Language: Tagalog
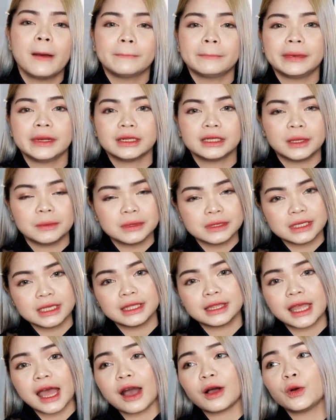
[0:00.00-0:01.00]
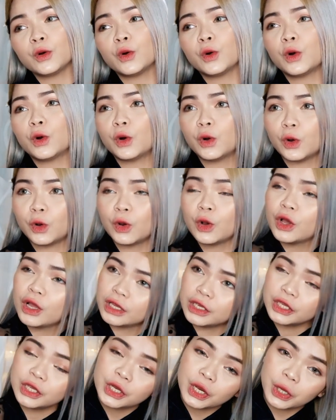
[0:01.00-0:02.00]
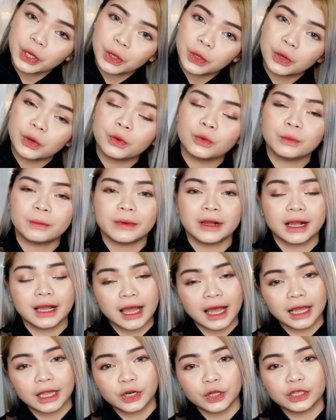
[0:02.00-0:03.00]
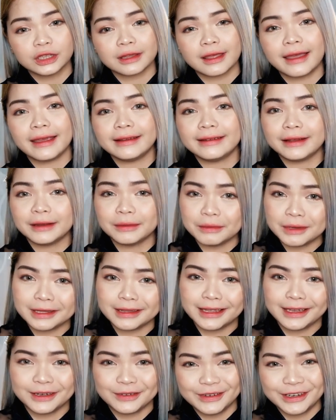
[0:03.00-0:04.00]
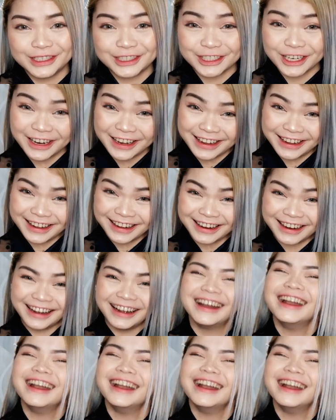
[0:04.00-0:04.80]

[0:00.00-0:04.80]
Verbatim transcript: pag nabisita ko, you know, magkakaroon tayo ng meet and greet. Char!